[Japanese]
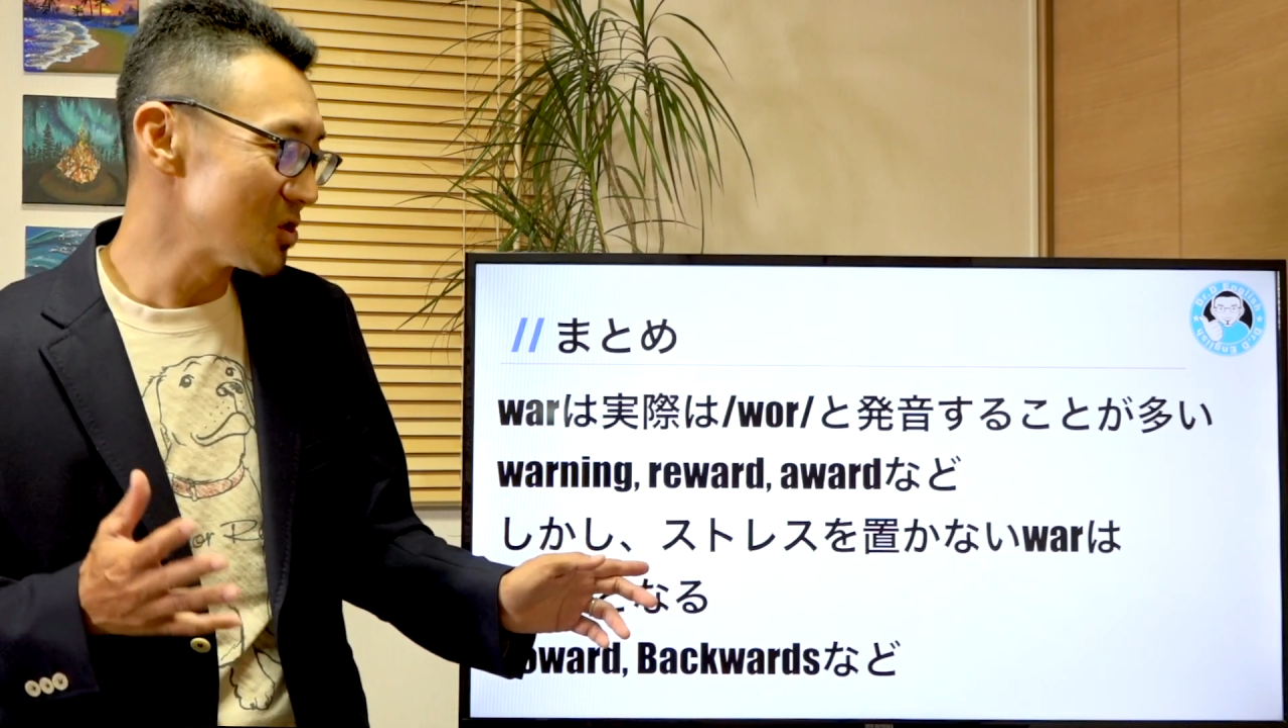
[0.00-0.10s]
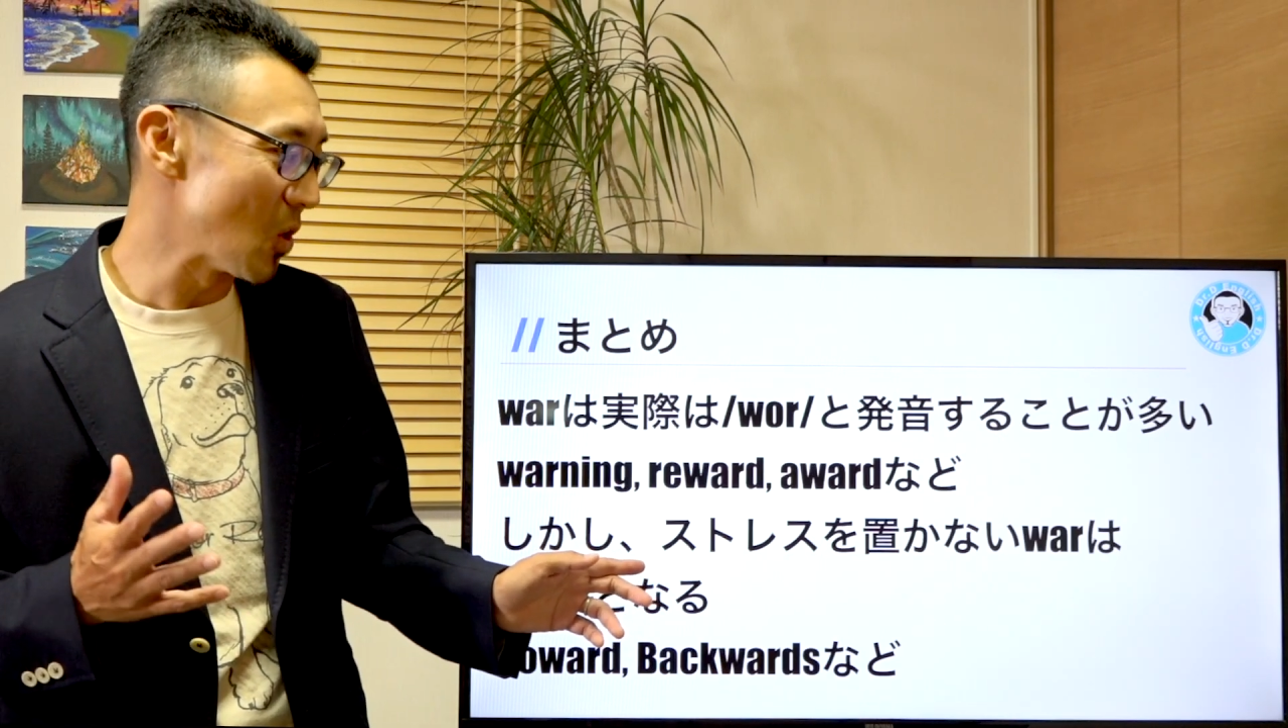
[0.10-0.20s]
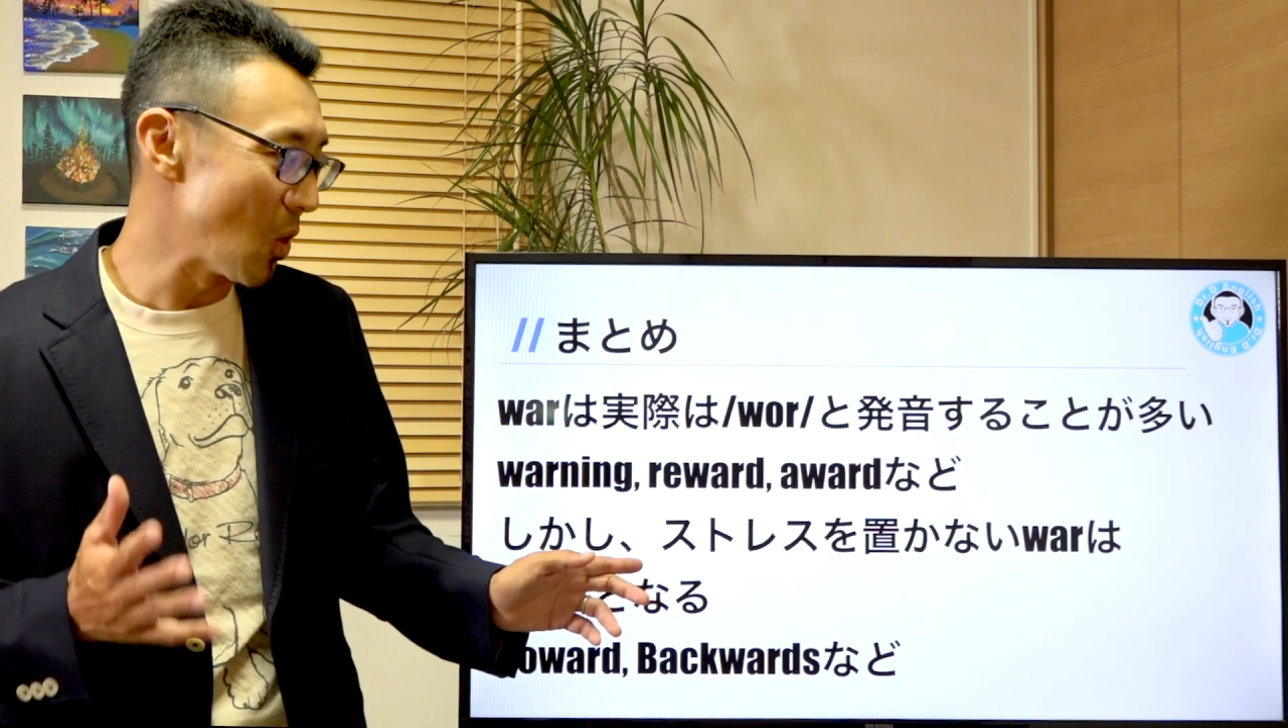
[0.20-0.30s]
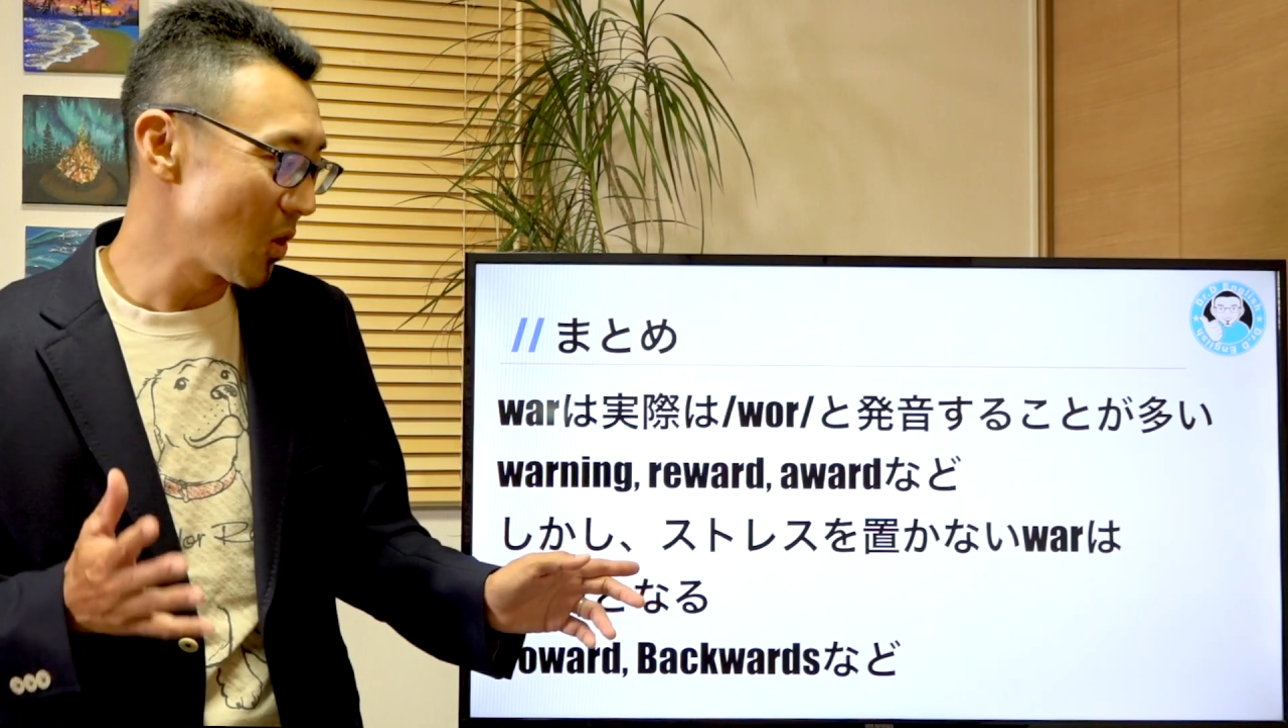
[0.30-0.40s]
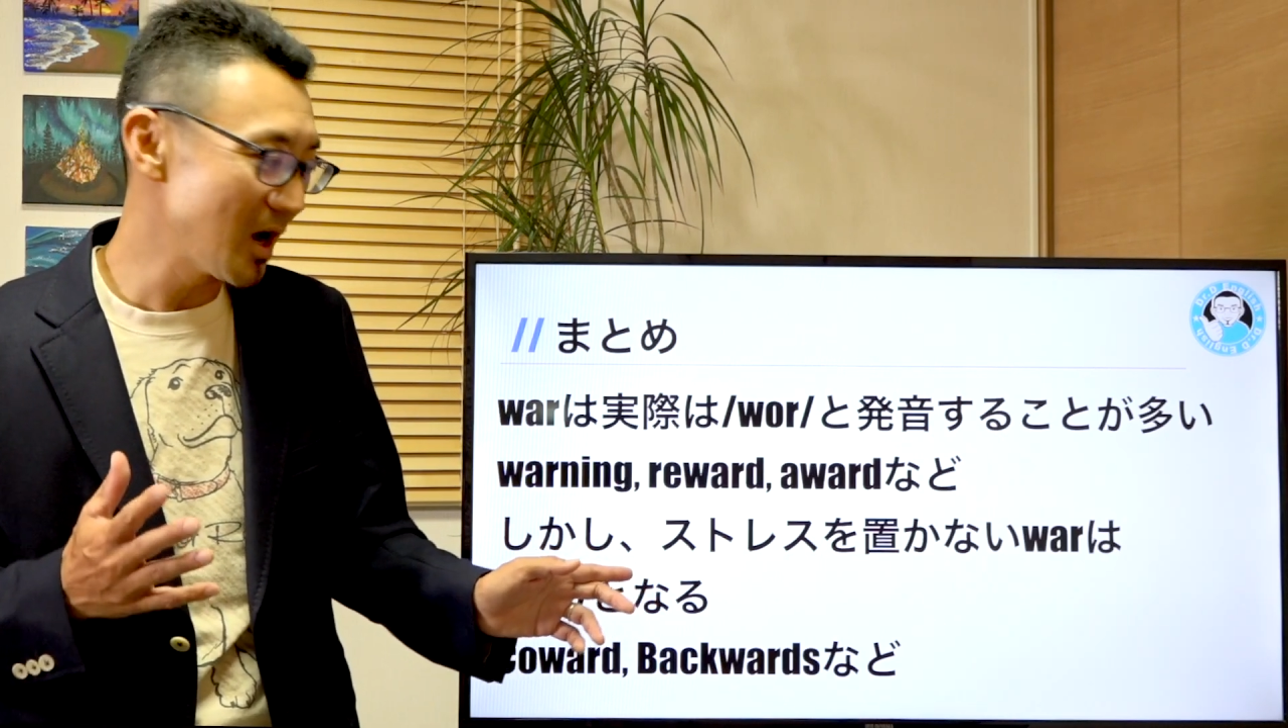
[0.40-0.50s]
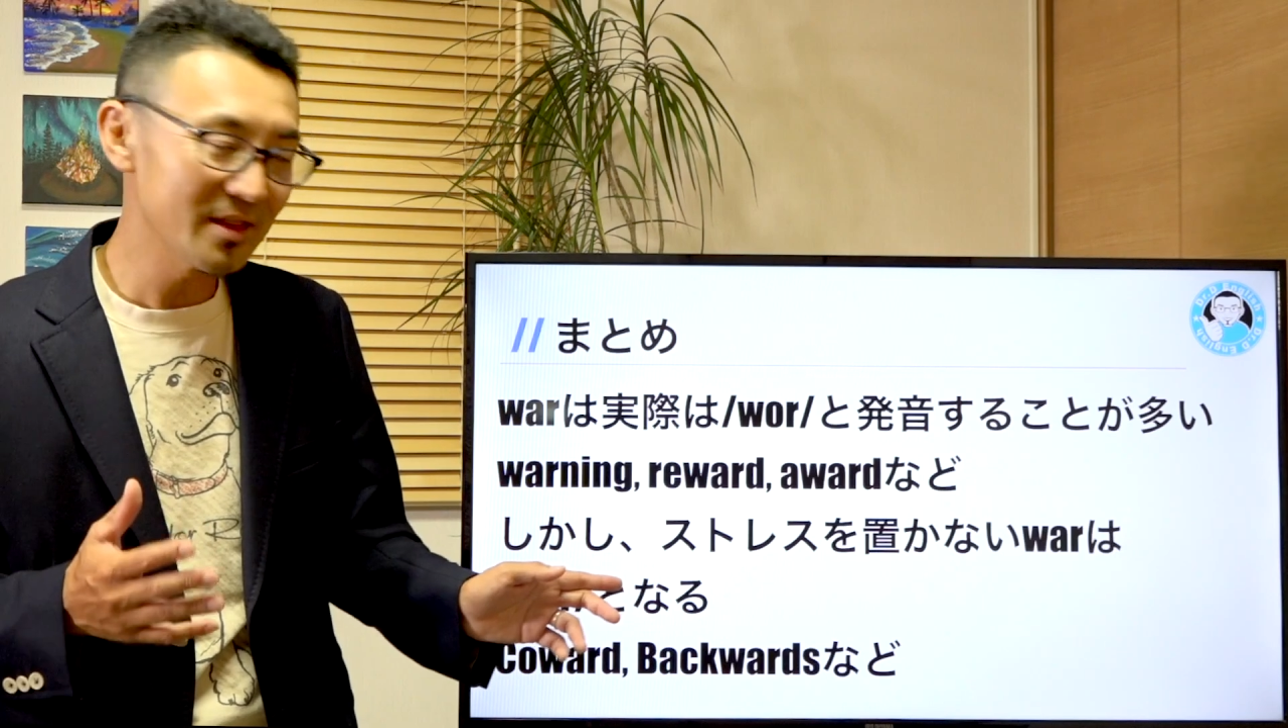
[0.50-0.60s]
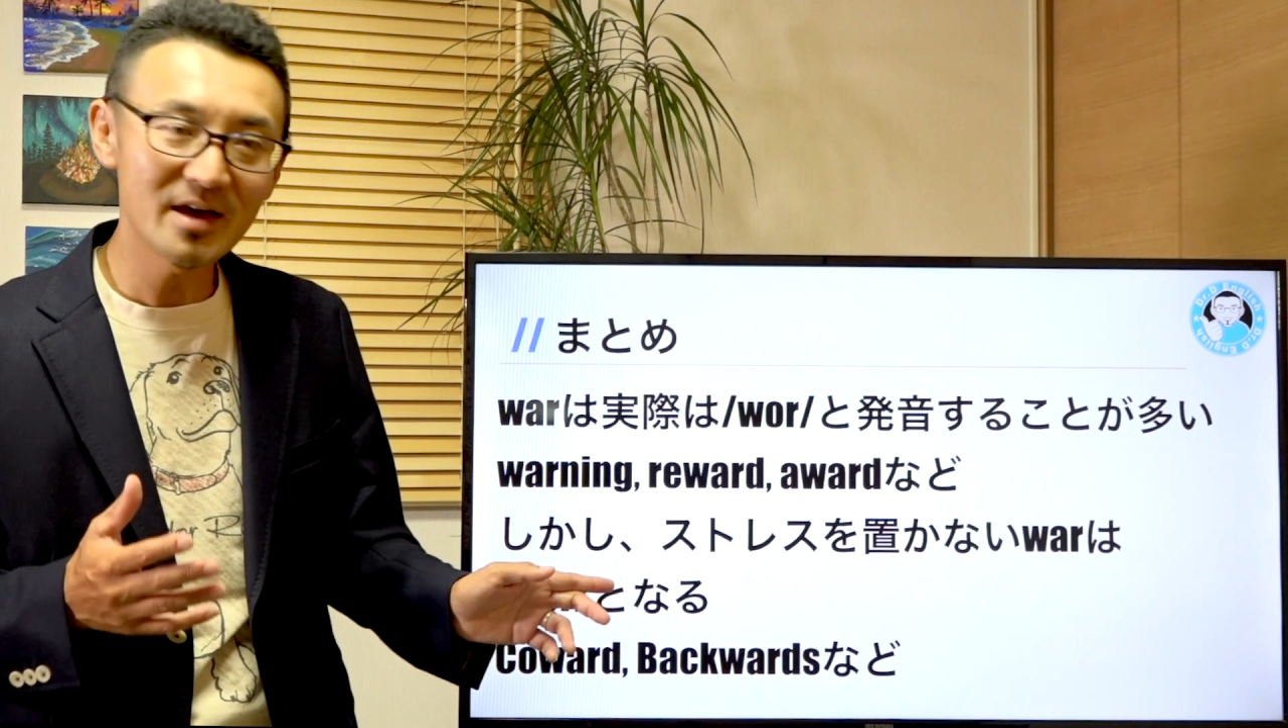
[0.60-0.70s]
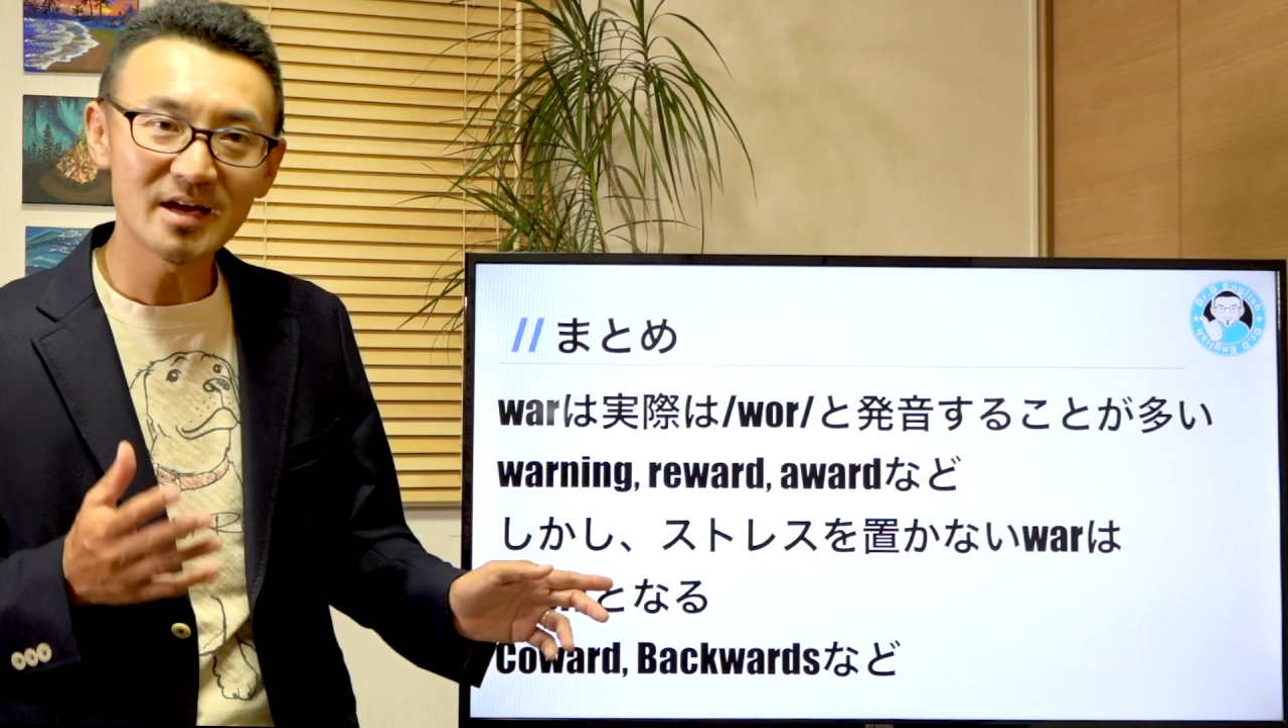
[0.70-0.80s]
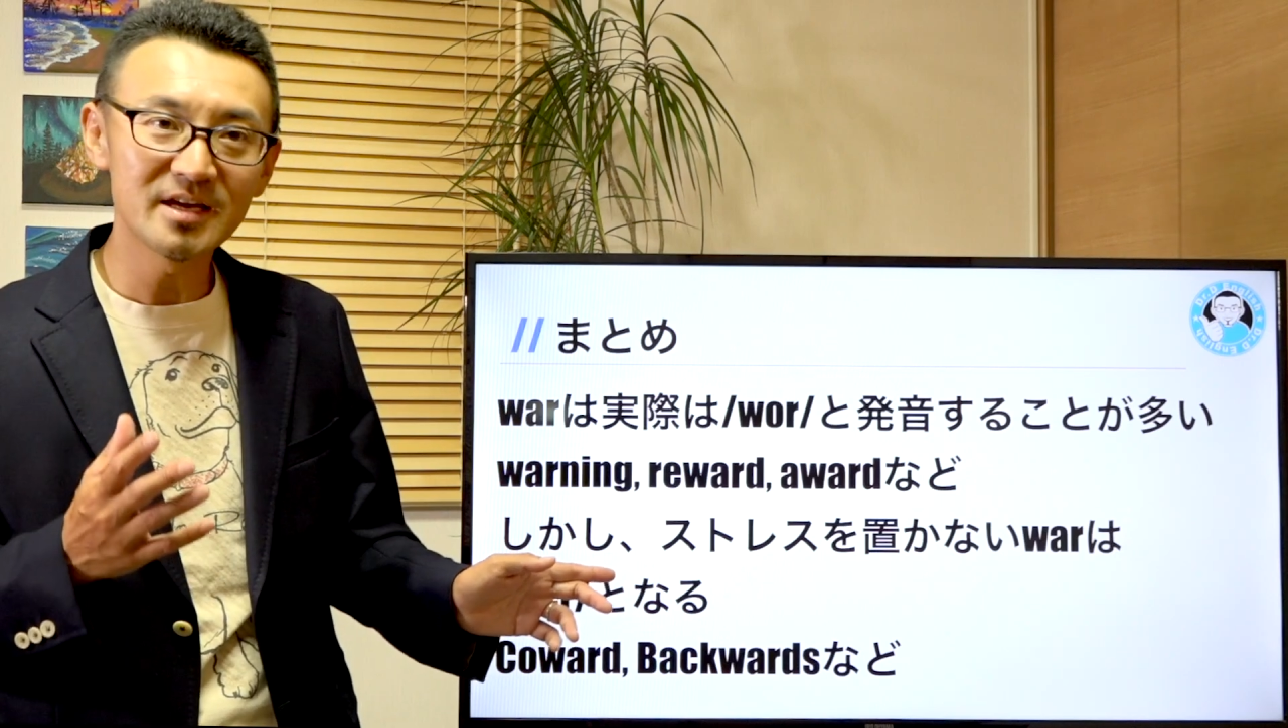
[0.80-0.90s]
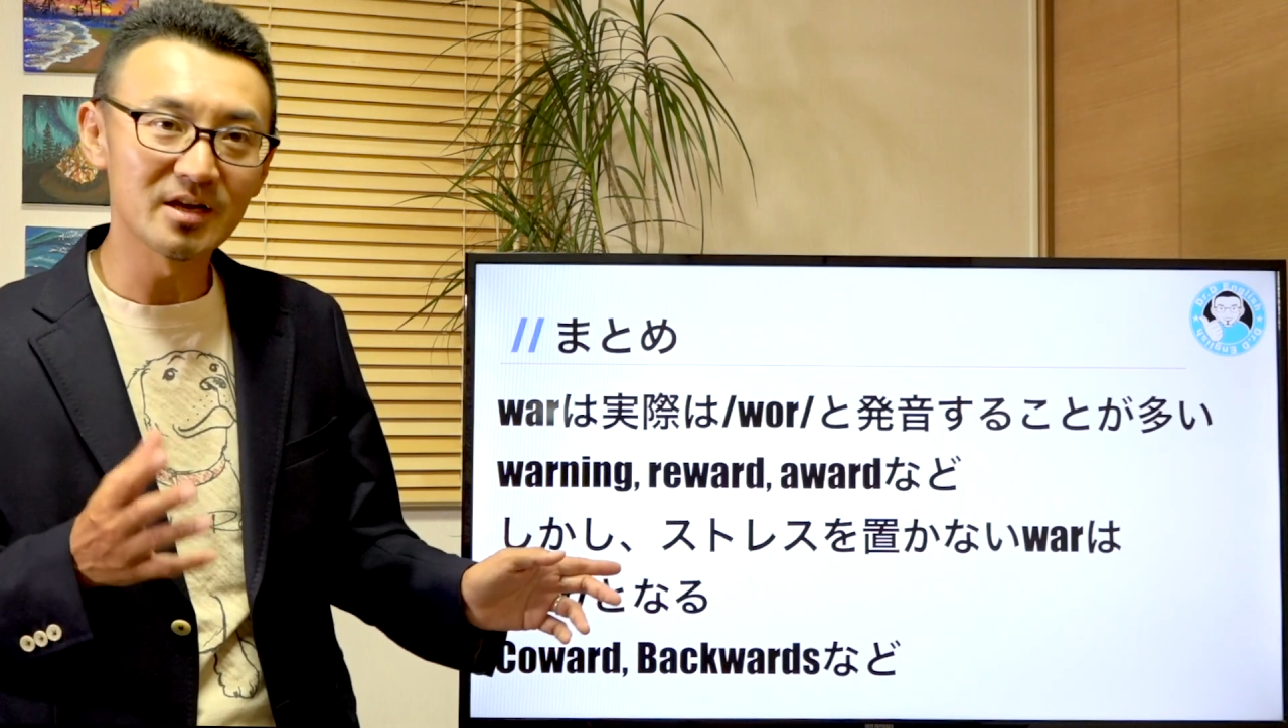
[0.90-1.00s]
を置か
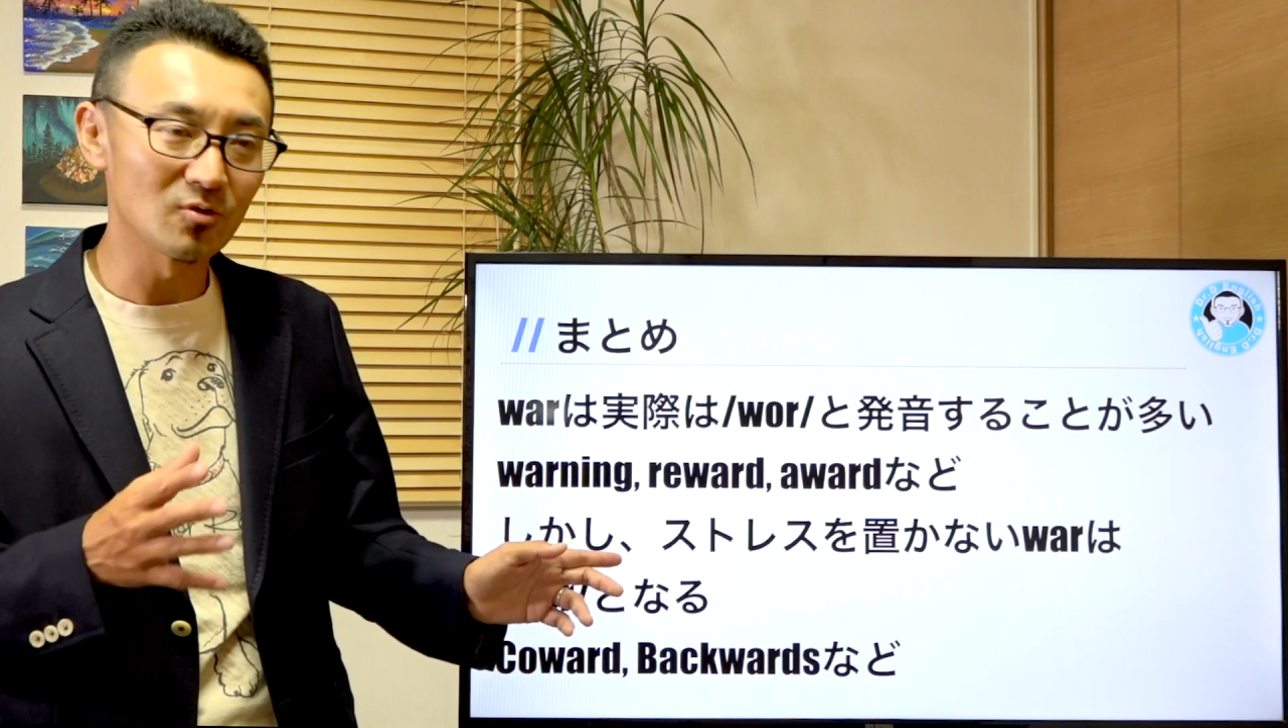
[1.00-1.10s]
ない